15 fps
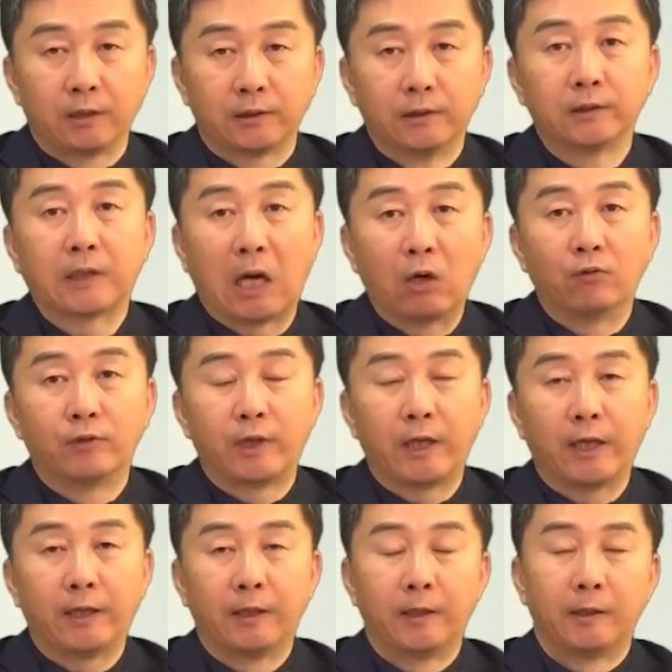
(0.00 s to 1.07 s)
그
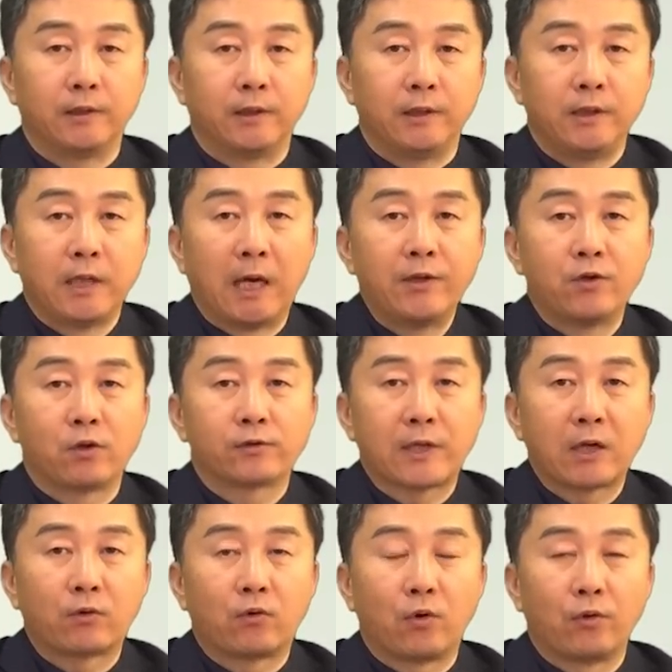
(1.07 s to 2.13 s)
가운데 이한영
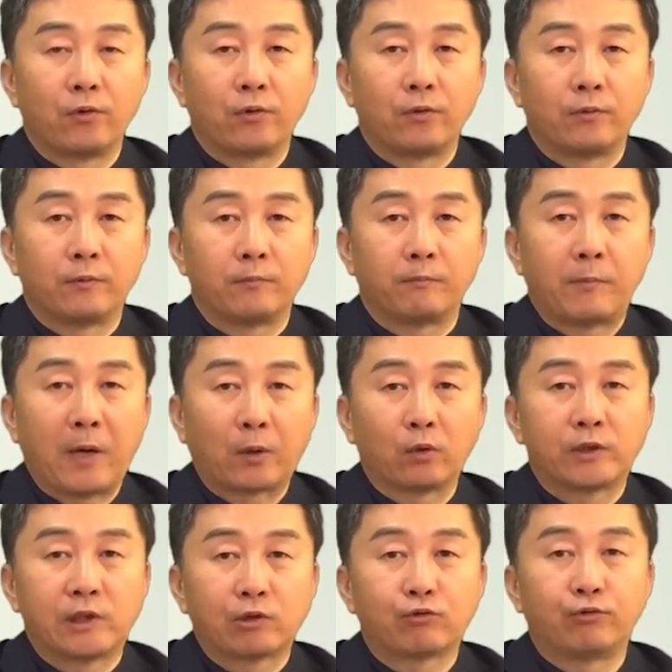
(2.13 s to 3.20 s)
사건 바로
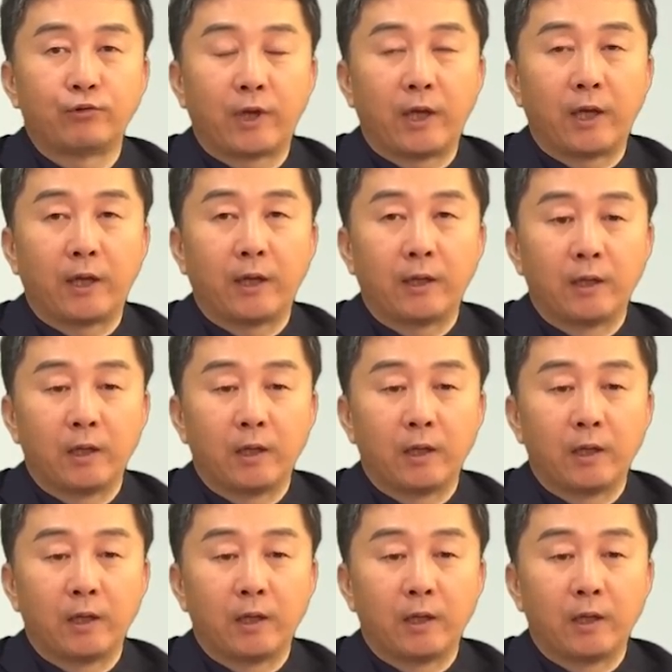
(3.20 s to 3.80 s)
직후에